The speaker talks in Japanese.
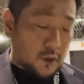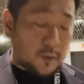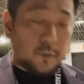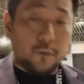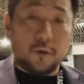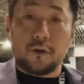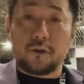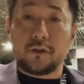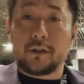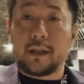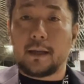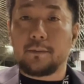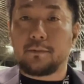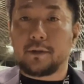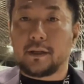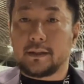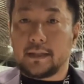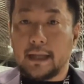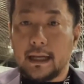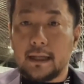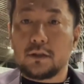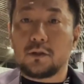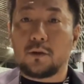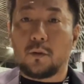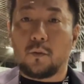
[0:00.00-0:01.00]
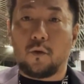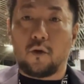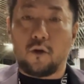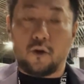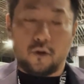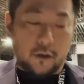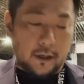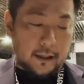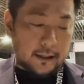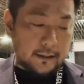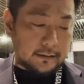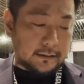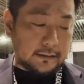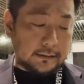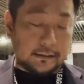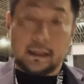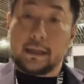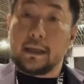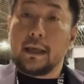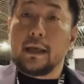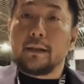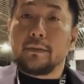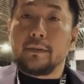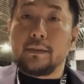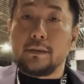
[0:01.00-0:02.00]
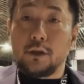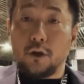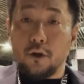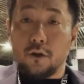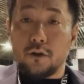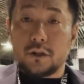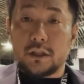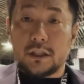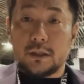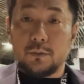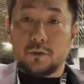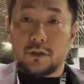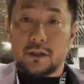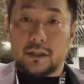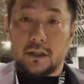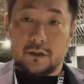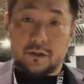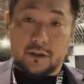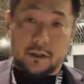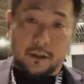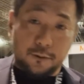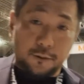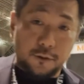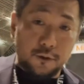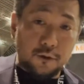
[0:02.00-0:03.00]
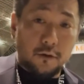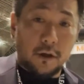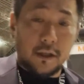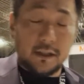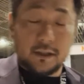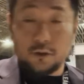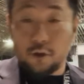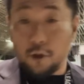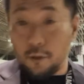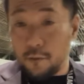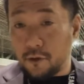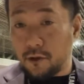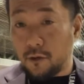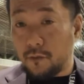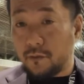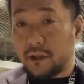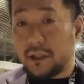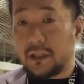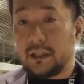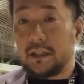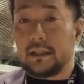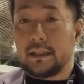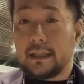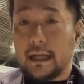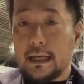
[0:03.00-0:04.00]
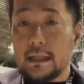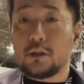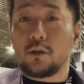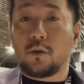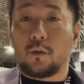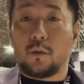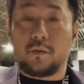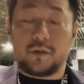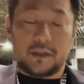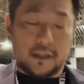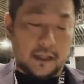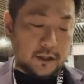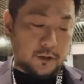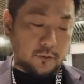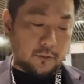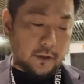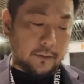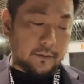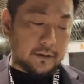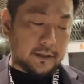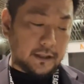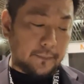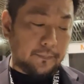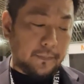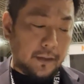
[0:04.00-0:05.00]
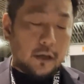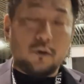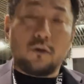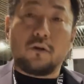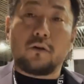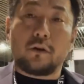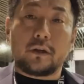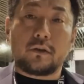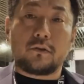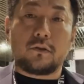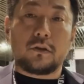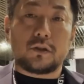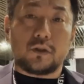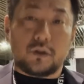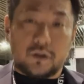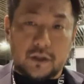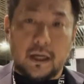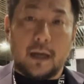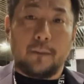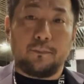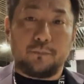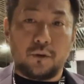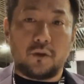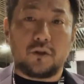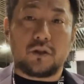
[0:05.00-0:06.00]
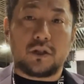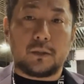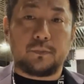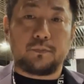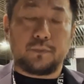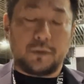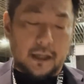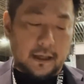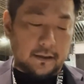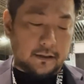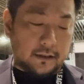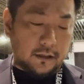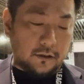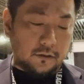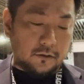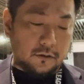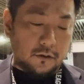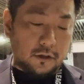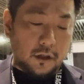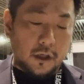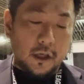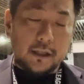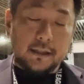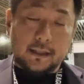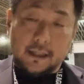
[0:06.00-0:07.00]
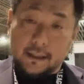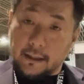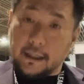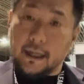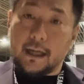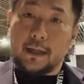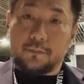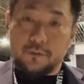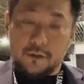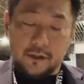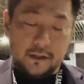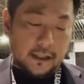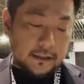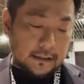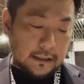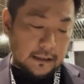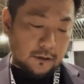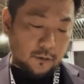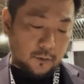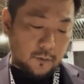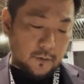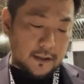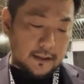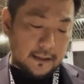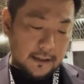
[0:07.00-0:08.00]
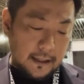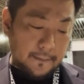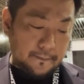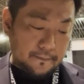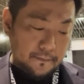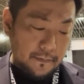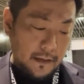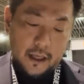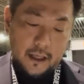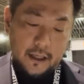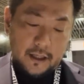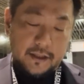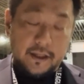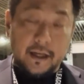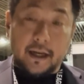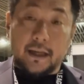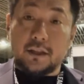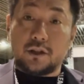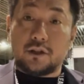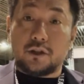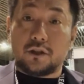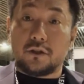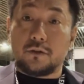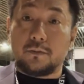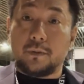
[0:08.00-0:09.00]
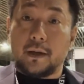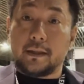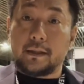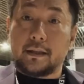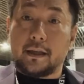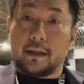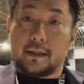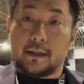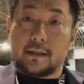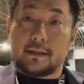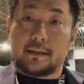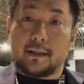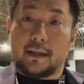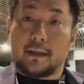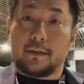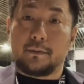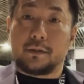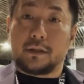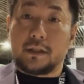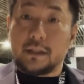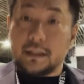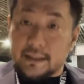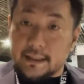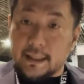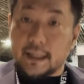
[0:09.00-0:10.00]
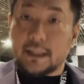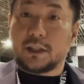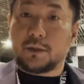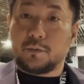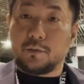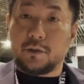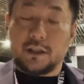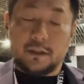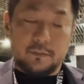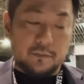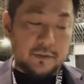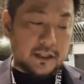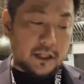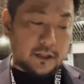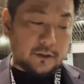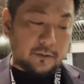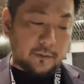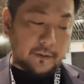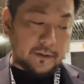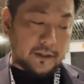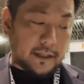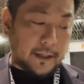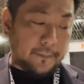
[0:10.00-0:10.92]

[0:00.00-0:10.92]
ズボールダイブが何度も行われてて、両チームの選手がフロアに飛び込むシーン何度も見させてもらいました。これこそチャンピオンシップだっていう戦いぶりだったと思いますね。試合中盤ではですね、久しぶりに見させてもらいま